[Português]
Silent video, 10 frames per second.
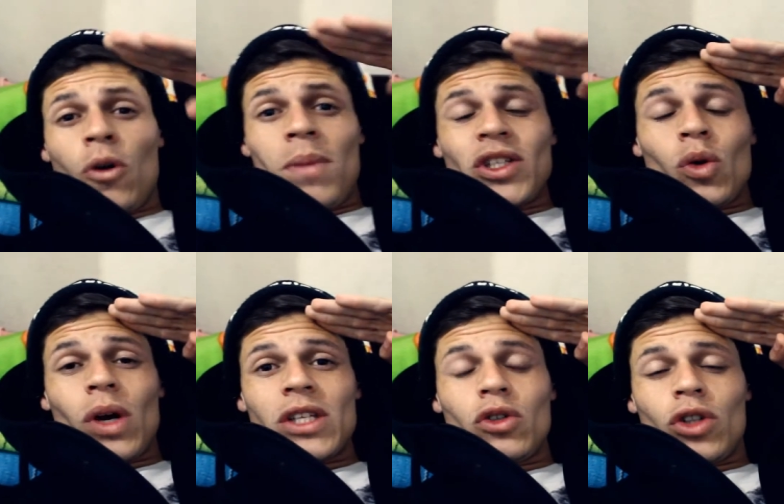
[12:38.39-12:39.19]
Um beijo no
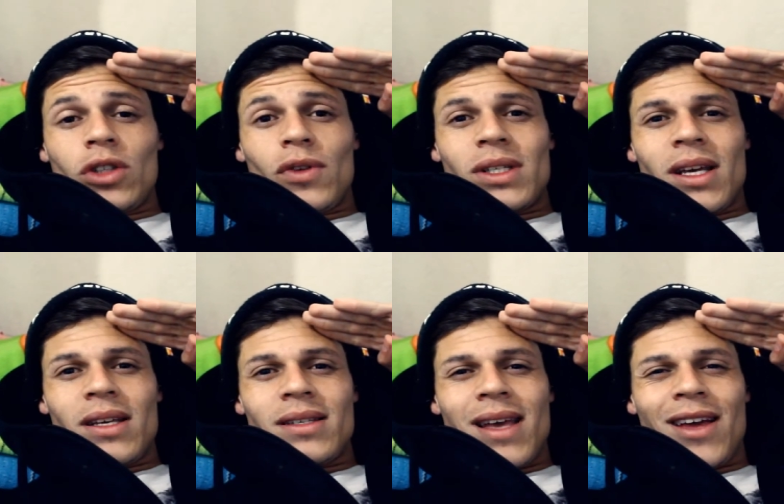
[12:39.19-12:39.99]
coração de todos
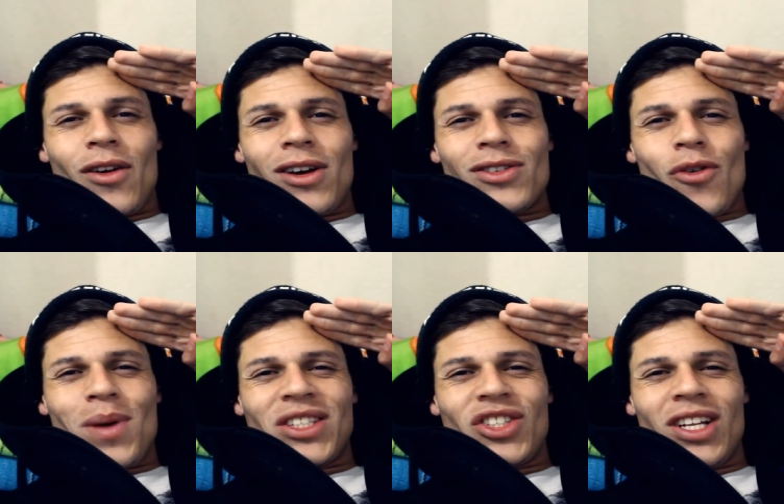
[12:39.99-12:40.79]
vocês. É nóis.
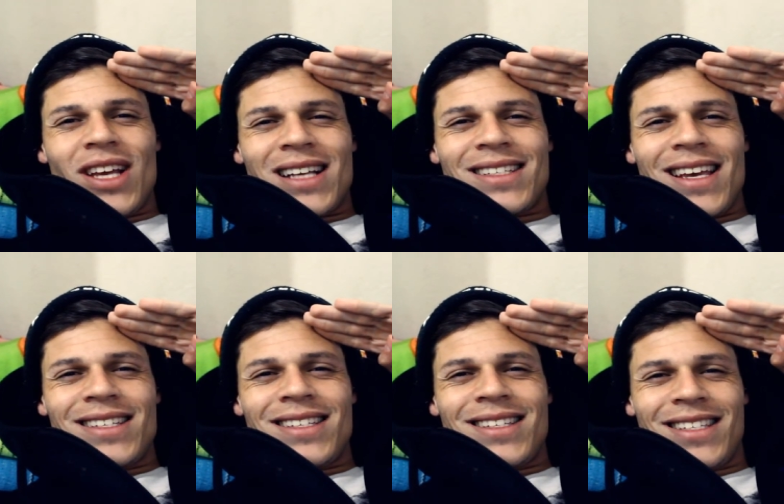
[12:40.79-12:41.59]
Compartilhe,
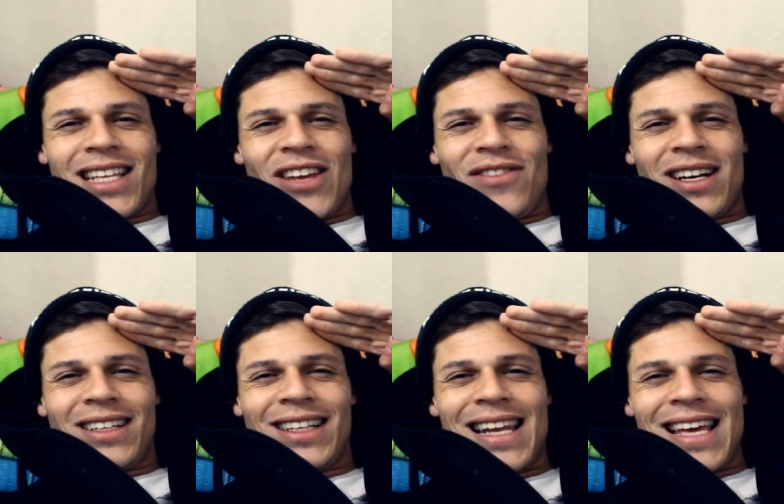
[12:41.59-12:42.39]
acesse, se inscreva,
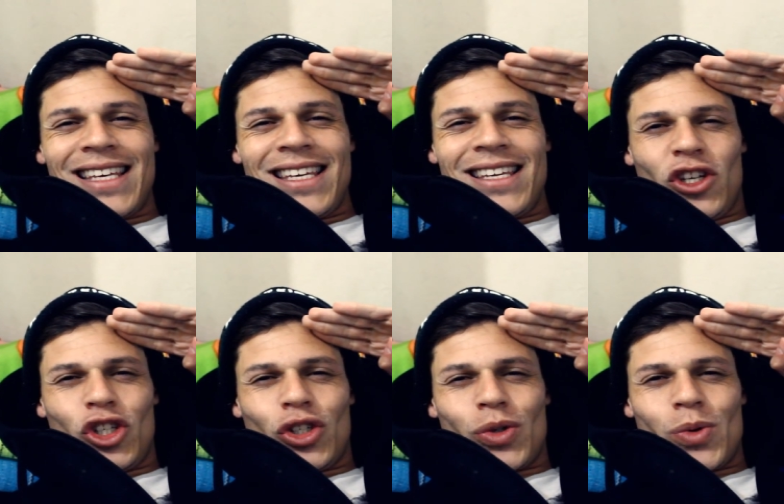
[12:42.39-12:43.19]
dê like.
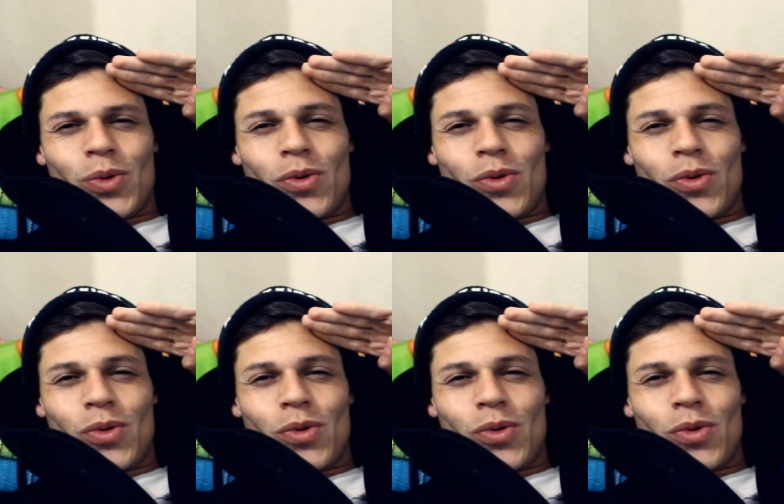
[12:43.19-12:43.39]
Vixe.